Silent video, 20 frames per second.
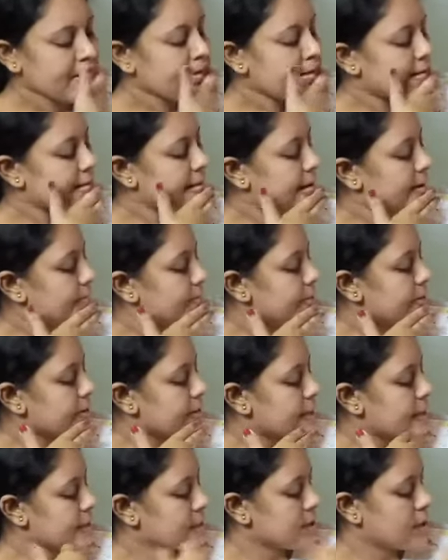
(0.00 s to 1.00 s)

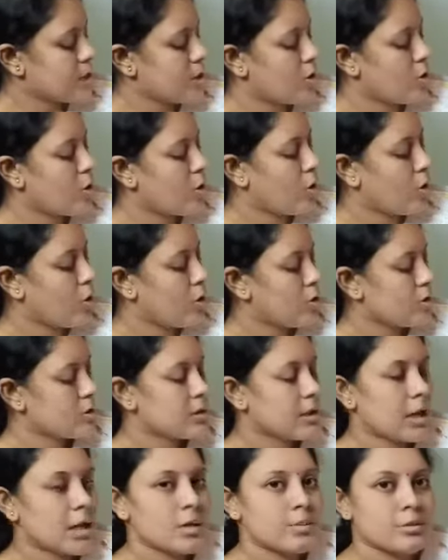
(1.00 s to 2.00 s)
তারপরেটা আছে ল
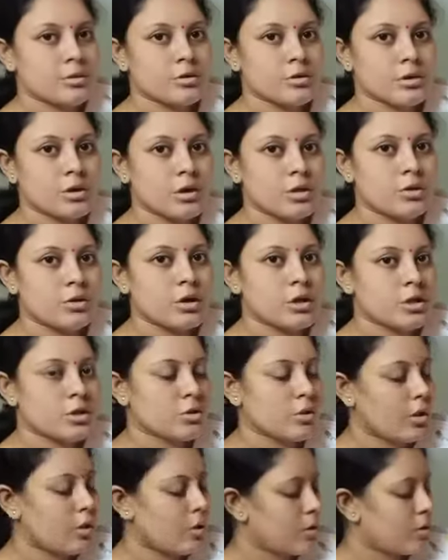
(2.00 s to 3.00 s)
তালবস্য দীর্ঘই
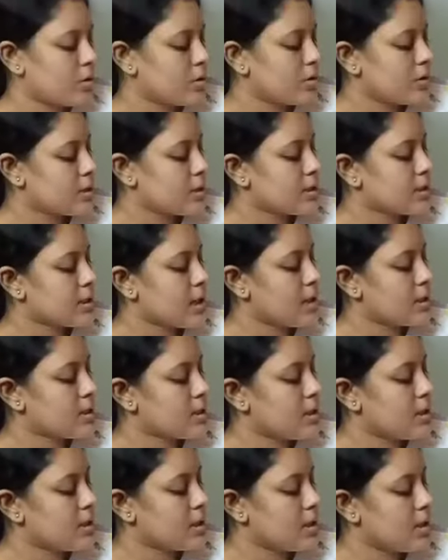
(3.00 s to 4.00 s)
ত
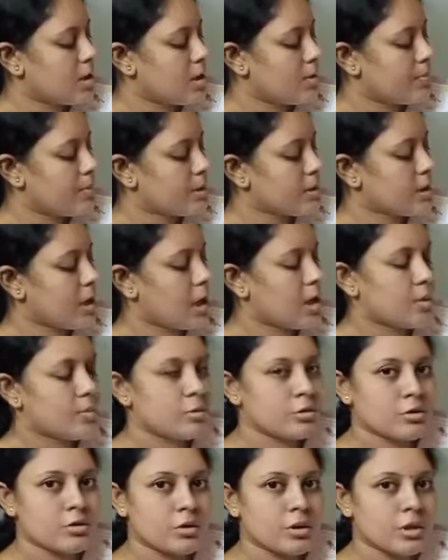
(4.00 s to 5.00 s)
সাজিয়ে লিখলে হবে
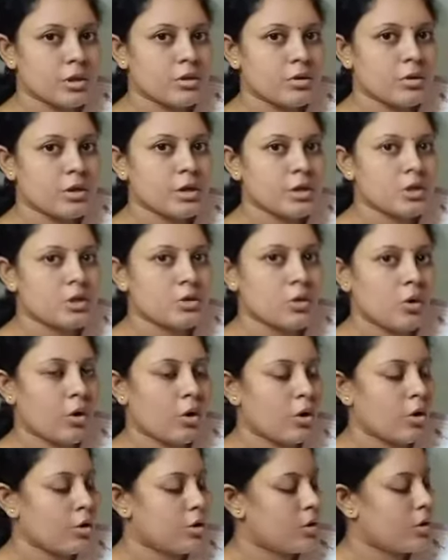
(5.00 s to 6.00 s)
তালবস দীর্ঘই ত
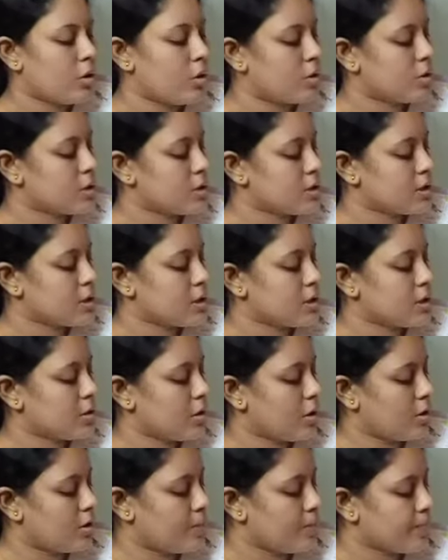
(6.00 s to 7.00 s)
ল
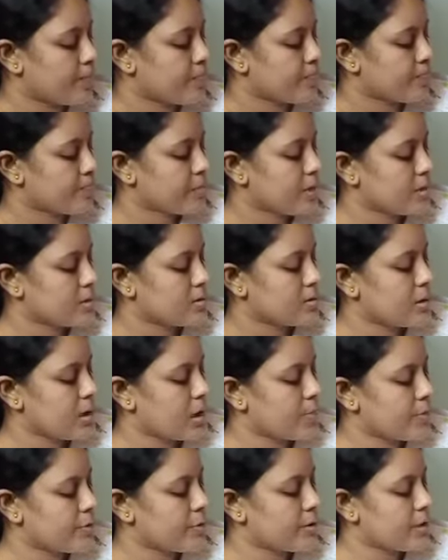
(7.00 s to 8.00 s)
শীতল
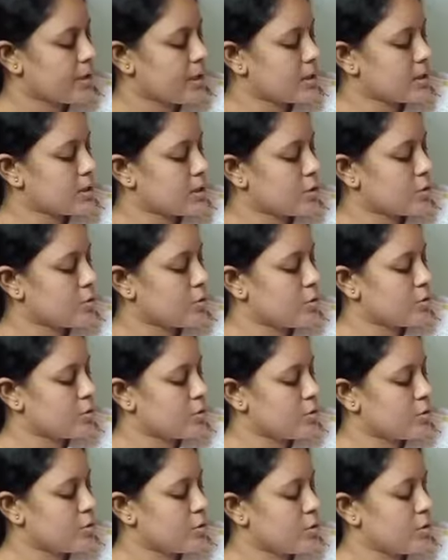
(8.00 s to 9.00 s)
তারপরটা আছে
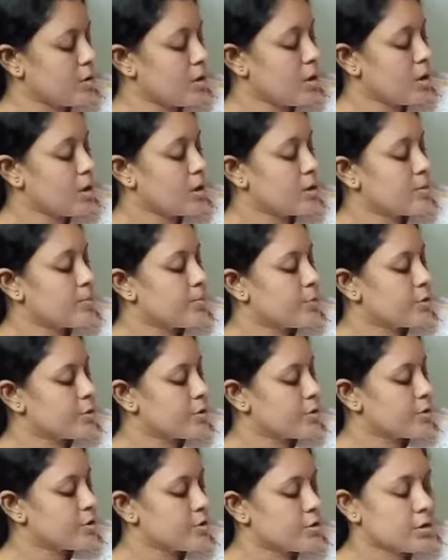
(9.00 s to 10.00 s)
দন্তন্য
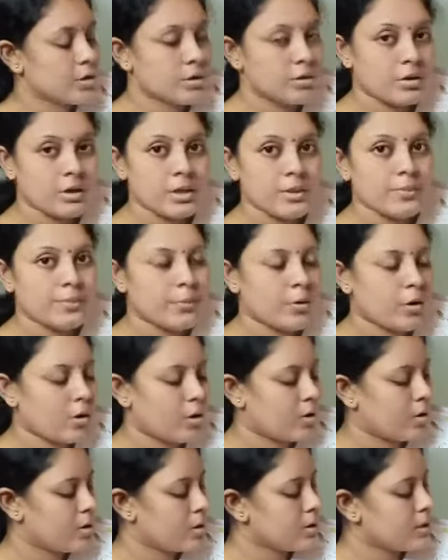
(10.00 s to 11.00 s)
বর্গীয় দীর্ঘই ব
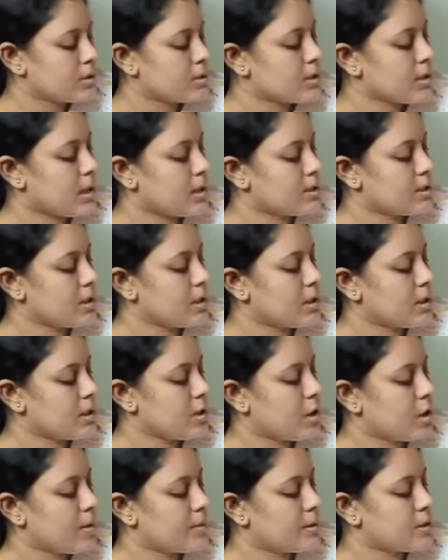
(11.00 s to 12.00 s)
সাজিয়ে
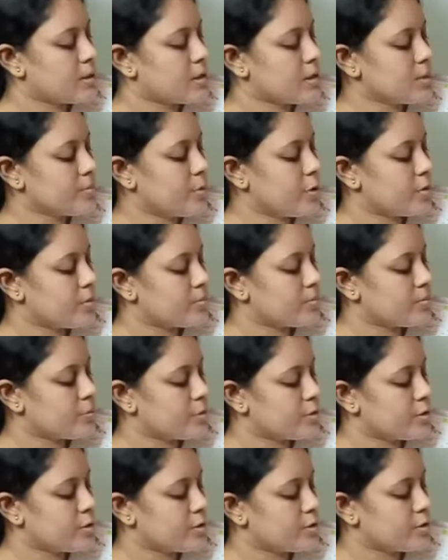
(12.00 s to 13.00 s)
লিখলে হবে জীবন
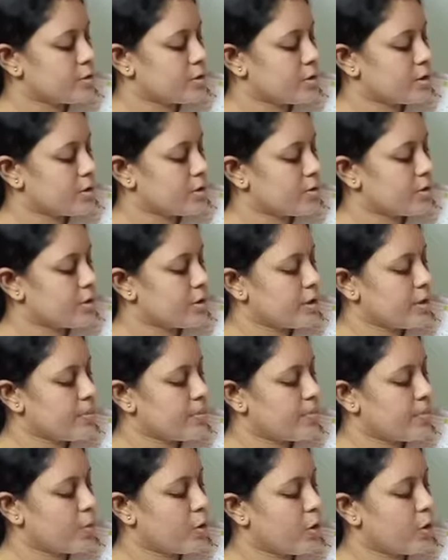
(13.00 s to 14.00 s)
বর্গীয় দীর্ঘই
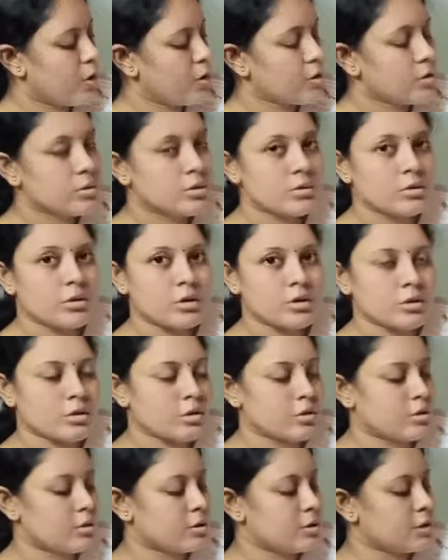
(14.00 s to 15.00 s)
ব
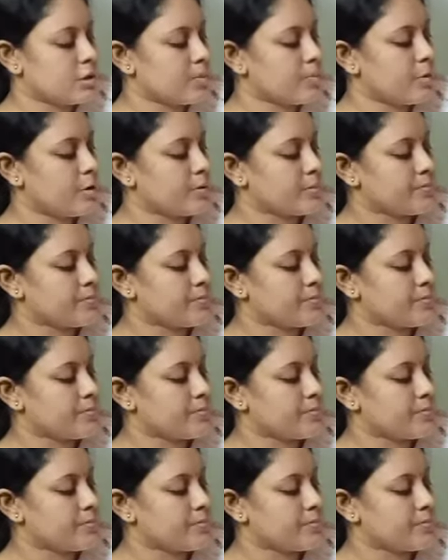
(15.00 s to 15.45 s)
দন্তন্য জীবন